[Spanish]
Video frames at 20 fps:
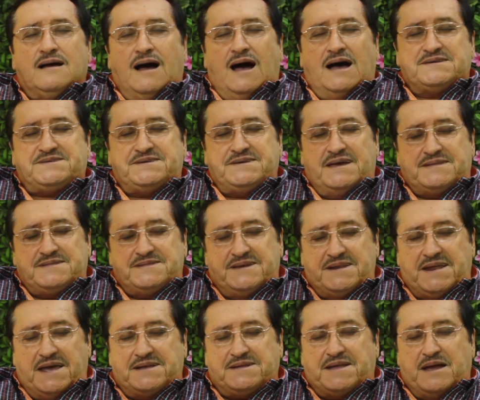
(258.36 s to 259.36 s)
hacia,
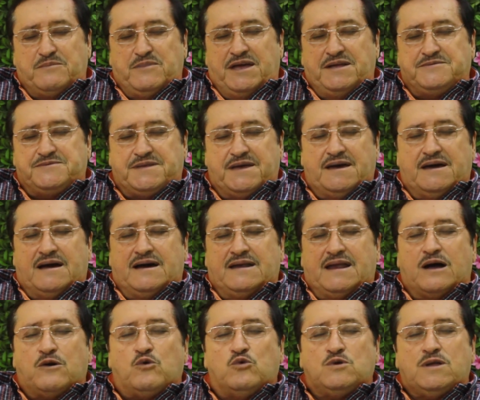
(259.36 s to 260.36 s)
directamente a
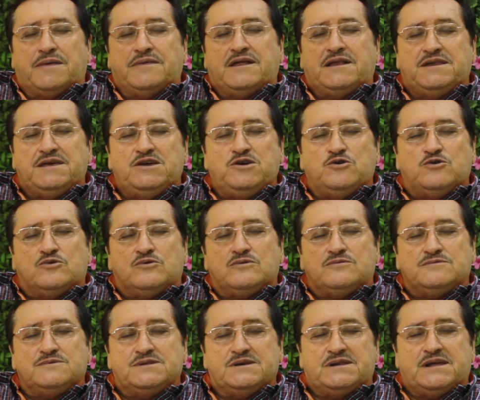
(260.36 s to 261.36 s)
la cuna del niño,
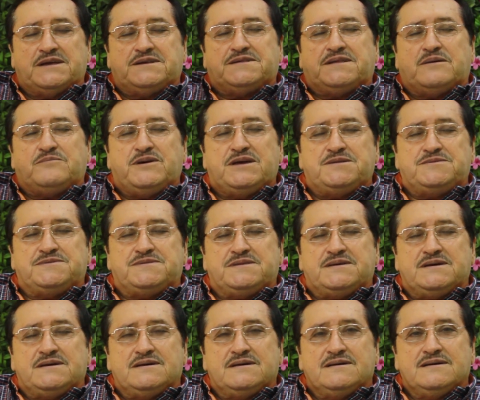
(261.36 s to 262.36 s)
directamente.
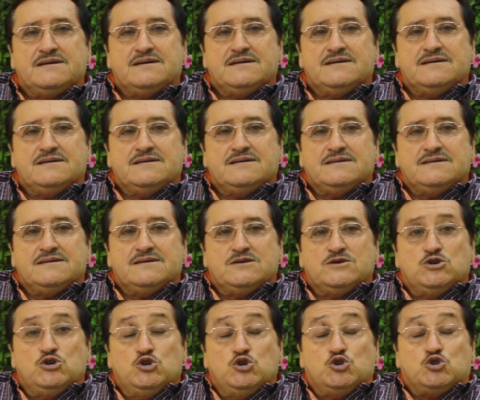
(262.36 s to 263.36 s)

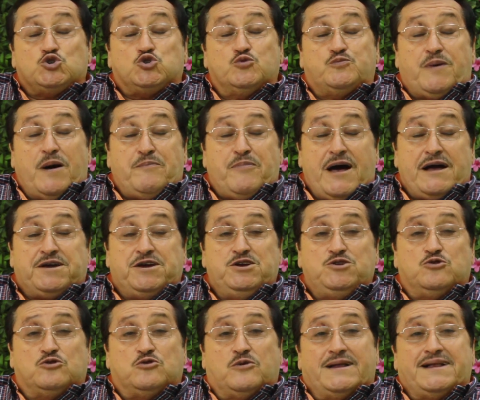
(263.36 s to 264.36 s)
Su papá Kino
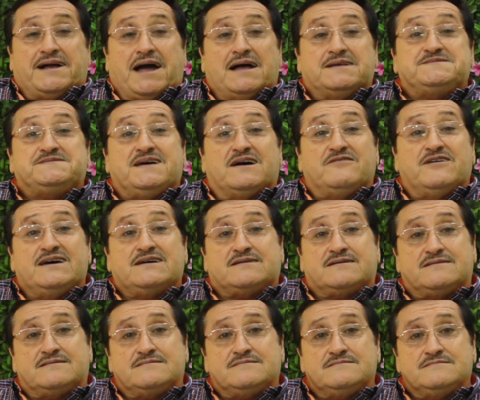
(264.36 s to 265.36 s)
no lo alcanza a
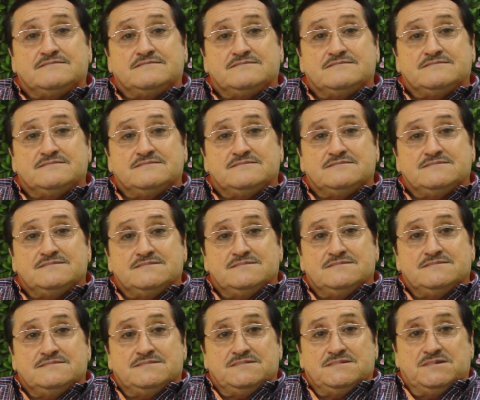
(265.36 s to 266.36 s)
ver
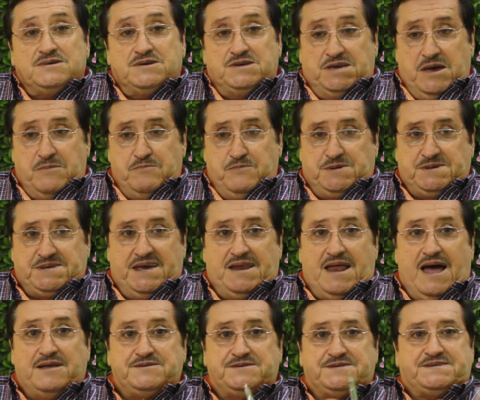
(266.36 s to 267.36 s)
y se
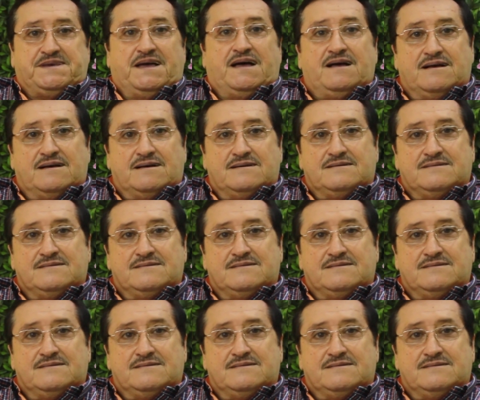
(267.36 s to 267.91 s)
lanza